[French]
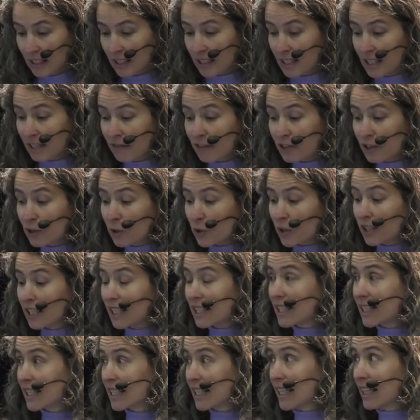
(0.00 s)
La division
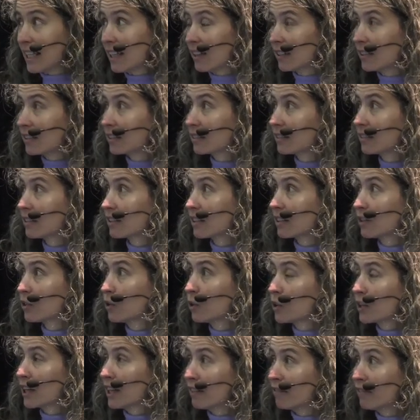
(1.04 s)
classique euh,
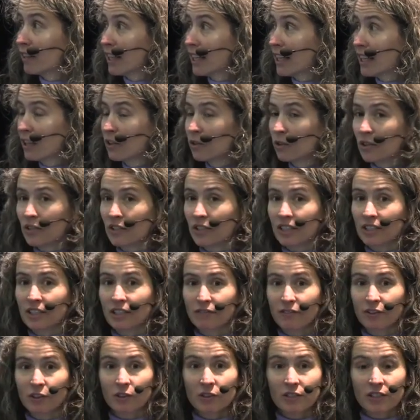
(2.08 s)
du travail dans ces
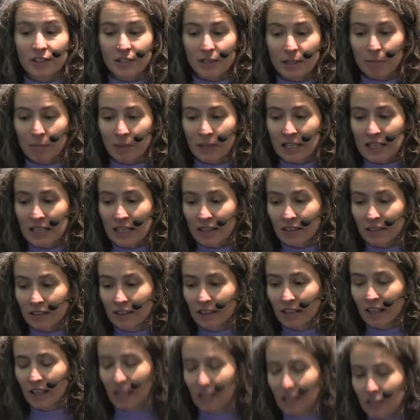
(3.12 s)
différentes disciplines
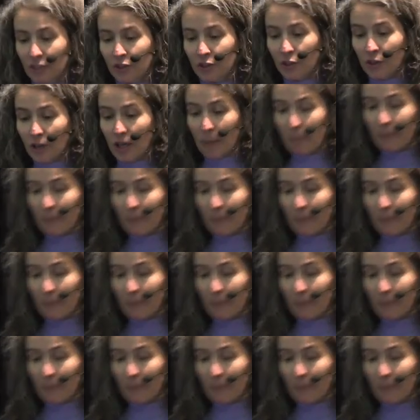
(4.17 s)
tant